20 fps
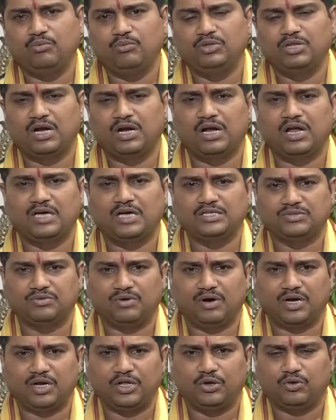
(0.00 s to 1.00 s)
మిథున రాశి
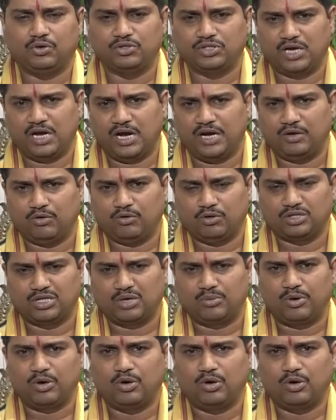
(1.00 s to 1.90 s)
వారు ఈరోజు ఇలాంటి కొత్త